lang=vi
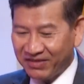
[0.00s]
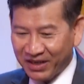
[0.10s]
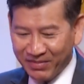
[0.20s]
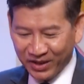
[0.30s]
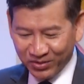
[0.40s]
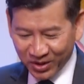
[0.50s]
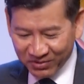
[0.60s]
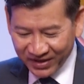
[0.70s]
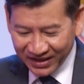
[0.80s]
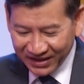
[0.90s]
vàng ba sầu
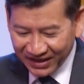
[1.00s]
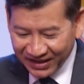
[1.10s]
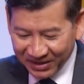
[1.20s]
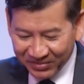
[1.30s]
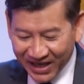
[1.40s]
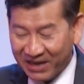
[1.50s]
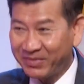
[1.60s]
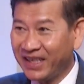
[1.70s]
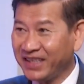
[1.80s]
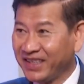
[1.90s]
đỏ với cái, cái tấm thảm
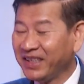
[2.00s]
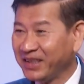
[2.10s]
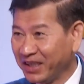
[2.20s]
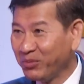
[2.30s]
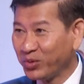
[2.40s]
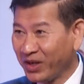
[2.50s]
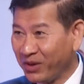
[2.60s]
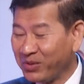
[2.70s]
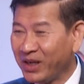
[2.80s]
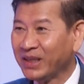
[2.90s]
mà để chân ở cái bồn à, cầu á